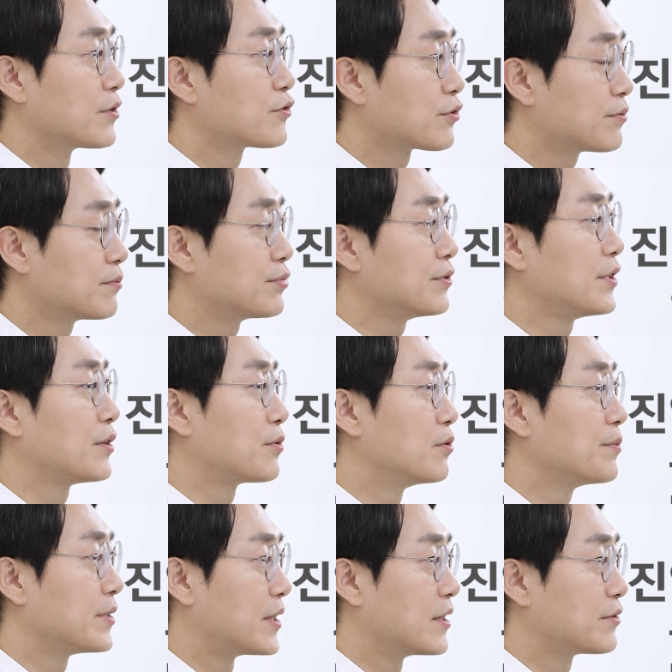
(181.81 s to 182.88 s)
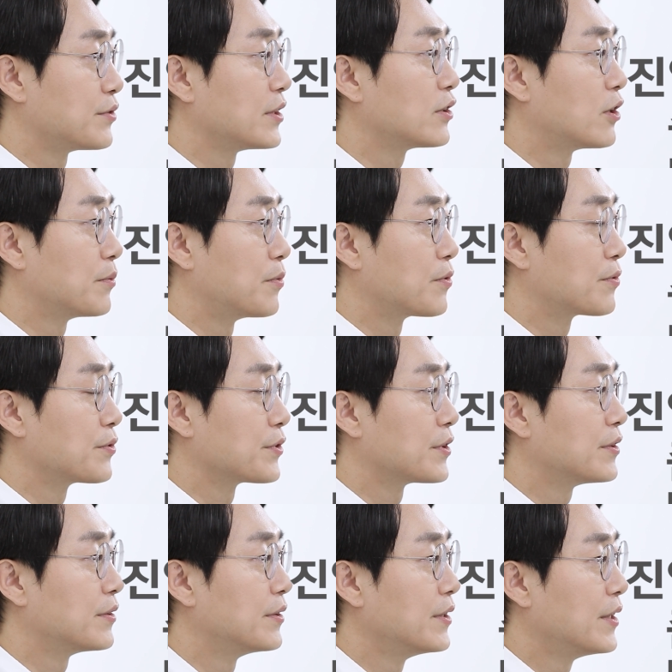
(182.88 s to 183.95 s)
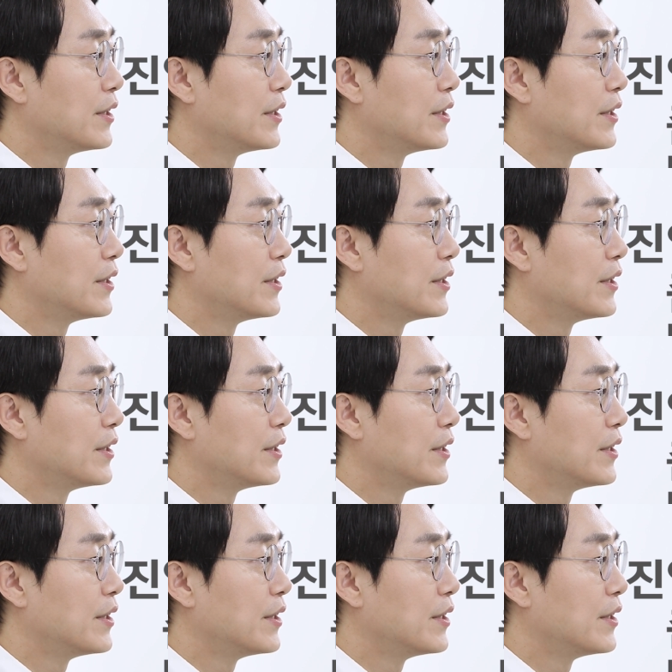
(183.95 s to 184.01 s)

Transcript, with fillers: 전 충분히 도움이 될 수 있다고 보고요